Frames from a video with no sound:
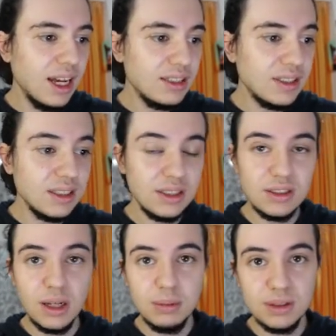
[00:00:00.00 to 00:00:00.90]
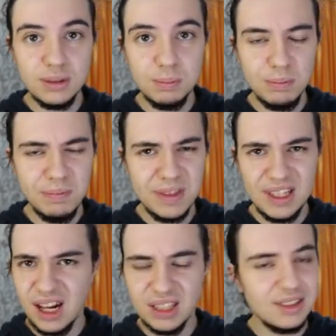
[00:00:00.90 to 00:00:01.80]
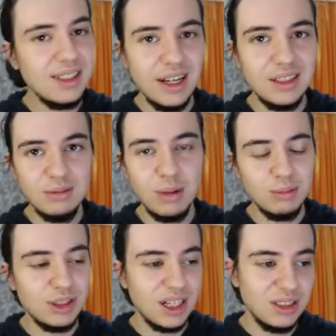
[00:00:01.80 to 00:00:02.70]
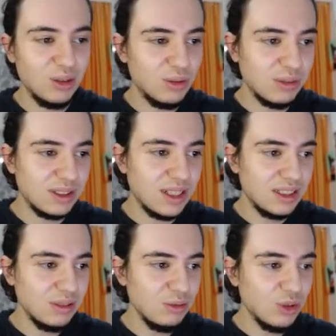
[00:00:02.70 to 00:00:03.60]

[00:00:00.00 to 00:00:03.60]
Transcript: AdSense hesabınız askıya alınmamış halde olması lazım.